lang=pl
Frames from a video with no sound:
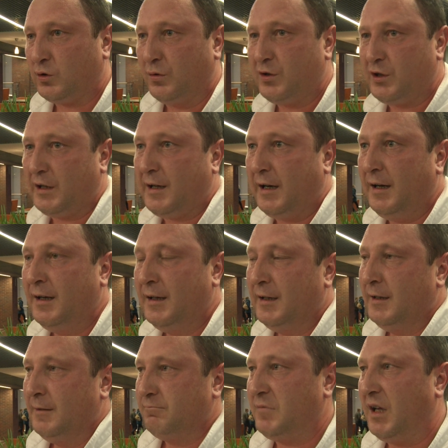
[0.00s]
tuńczyka,
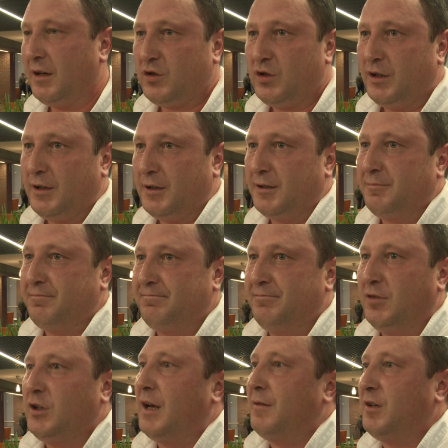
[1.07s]
także
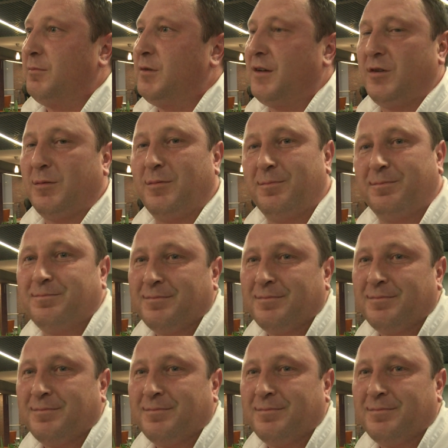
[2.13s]
no nie wiem, nie wiem